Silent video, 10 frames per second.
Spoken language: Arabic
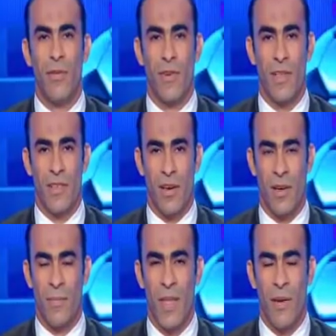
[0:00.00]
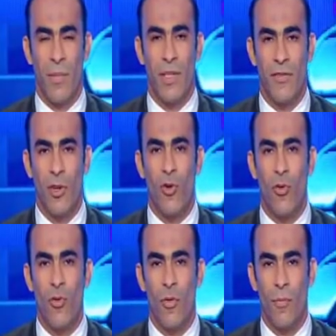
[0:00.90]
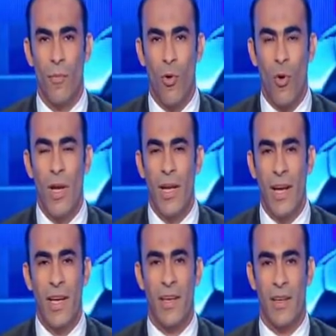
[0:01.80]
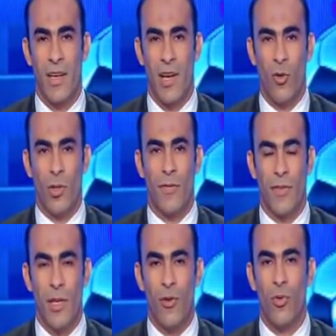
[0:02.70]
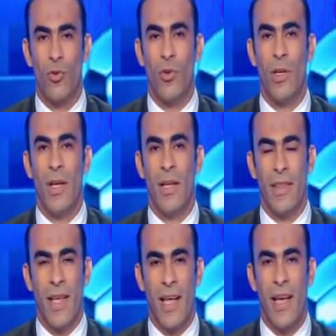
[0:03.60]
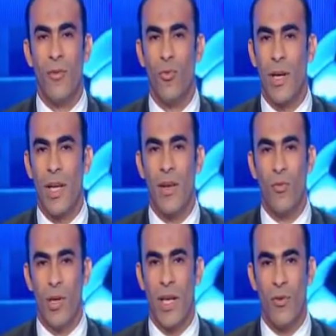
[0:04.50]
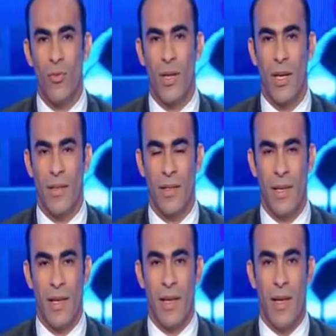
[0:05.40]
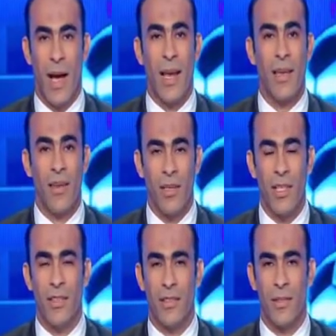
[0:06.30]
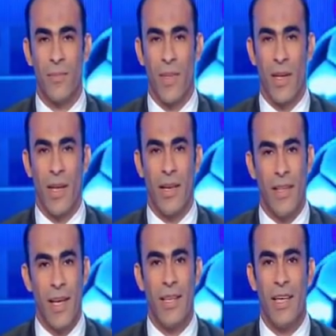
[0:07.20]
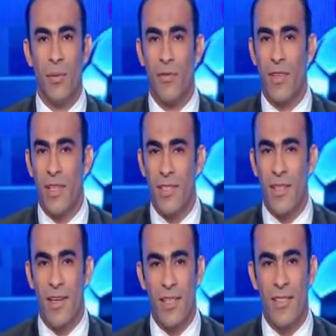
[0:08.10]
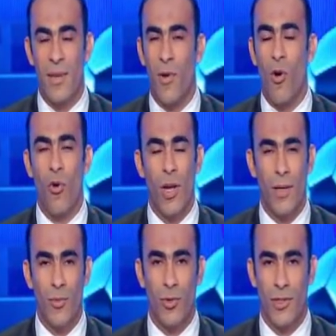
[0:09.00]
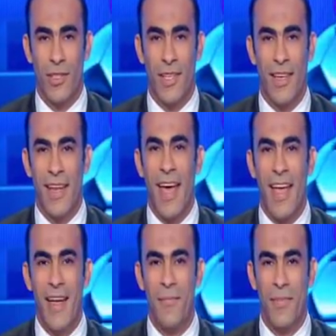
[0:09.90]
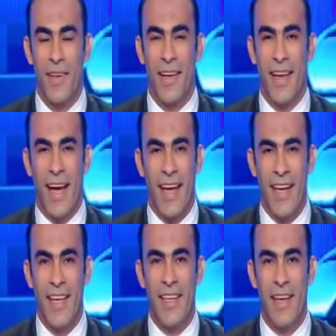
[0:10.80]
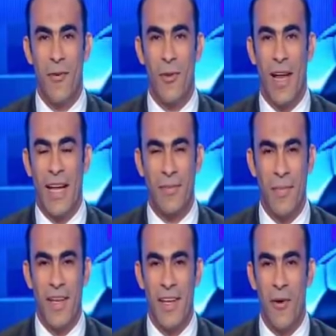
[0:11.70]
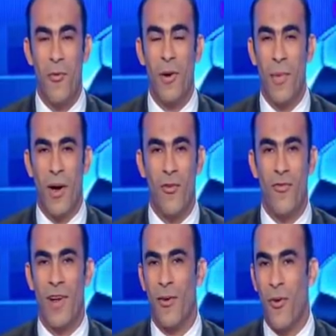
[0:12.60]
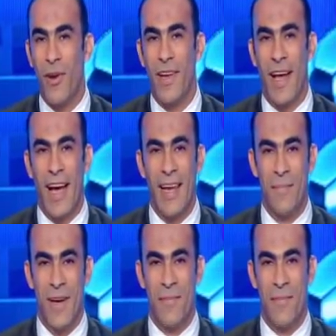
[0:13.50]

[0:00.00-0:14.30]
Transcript: كبير في نظرك بتفتكره بكل خير وتفتكره وتقول ده كان وكان وكان وكان على النقيض التاني اللي بيفضل يصغر يصغر ما هو كله هيموت هي النهايه الحقيقيه والحتميه والمعروفه لكل العالم